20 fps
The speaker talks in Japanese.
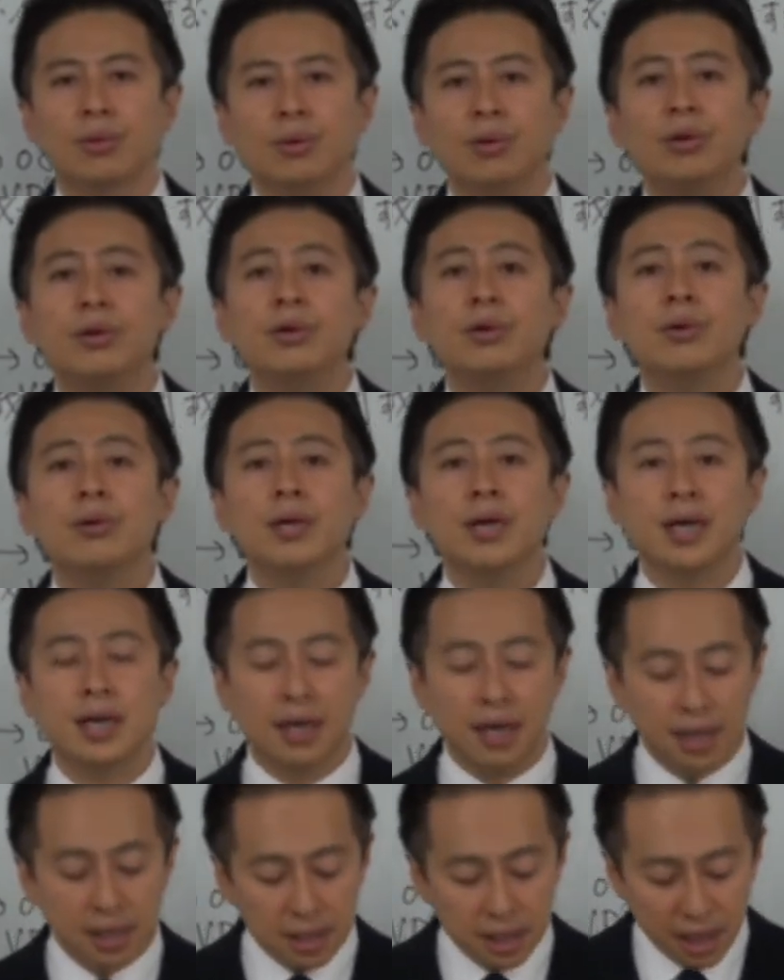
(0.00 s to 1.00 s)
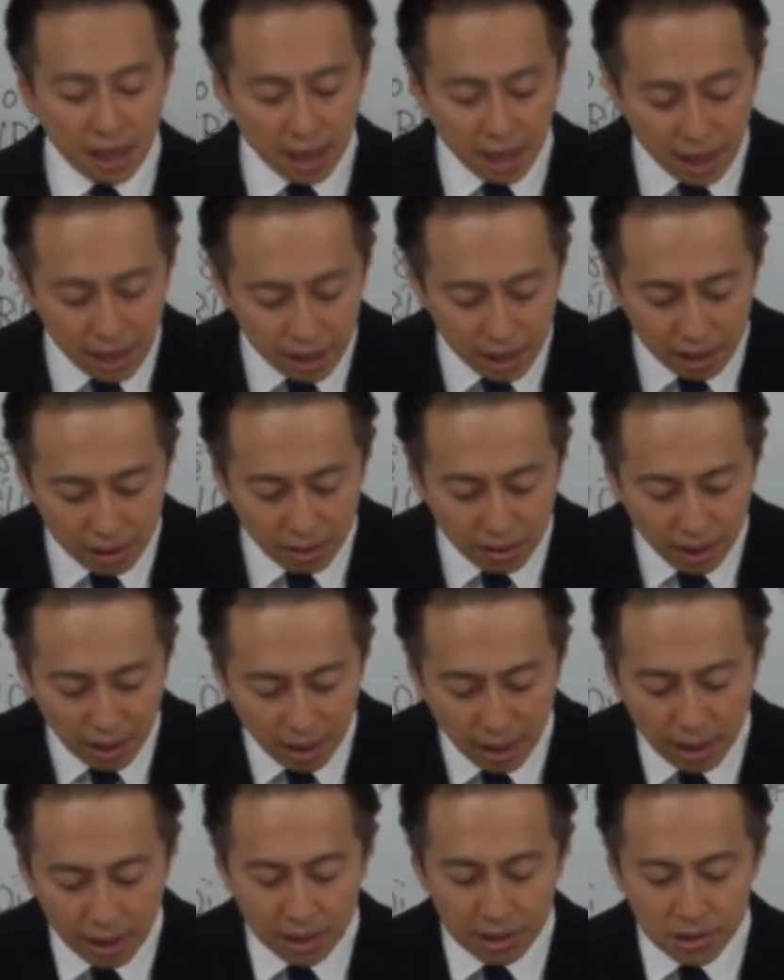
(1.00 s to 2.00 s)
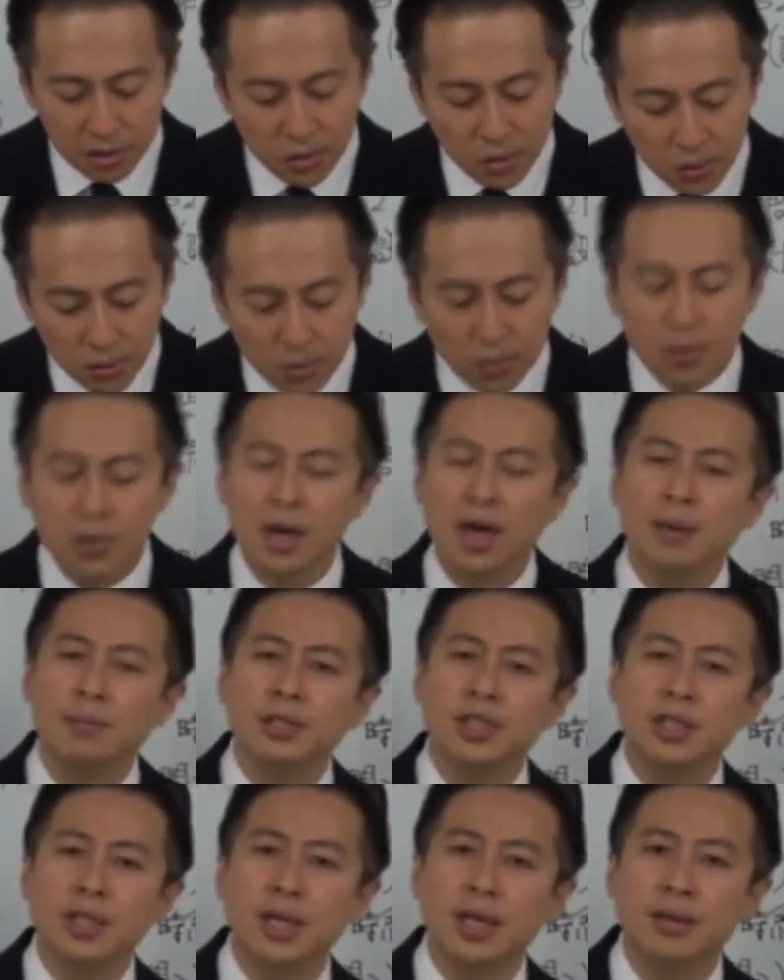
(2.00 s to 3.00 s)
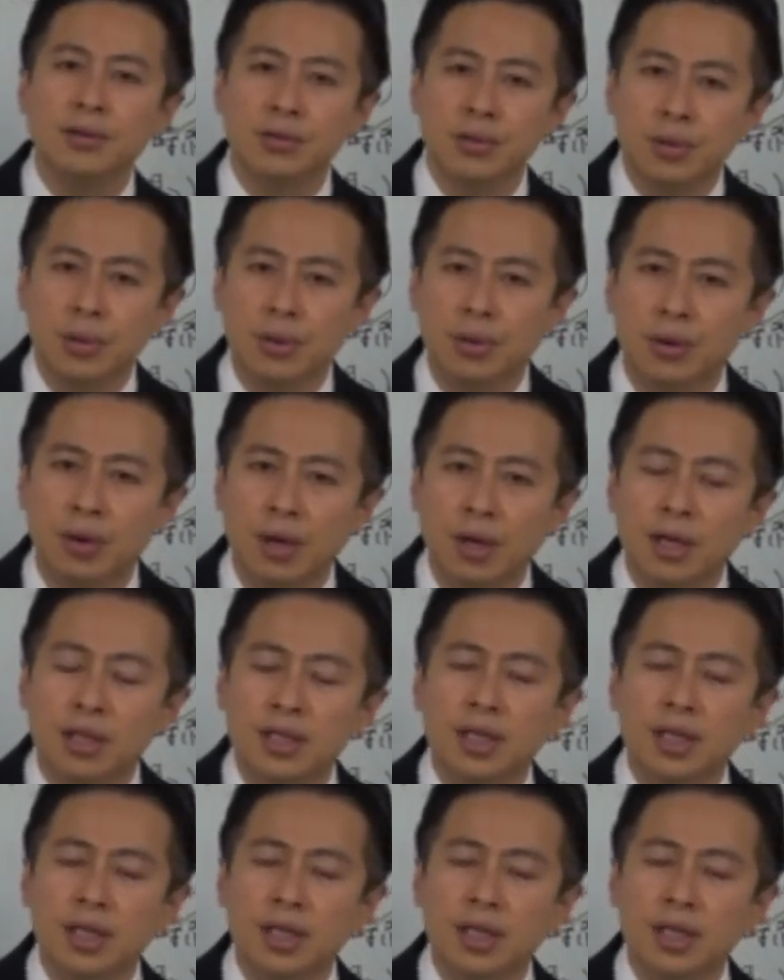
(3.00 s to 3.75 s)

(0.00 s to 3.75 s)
うというような感じで書いてあるからそこを加味していくと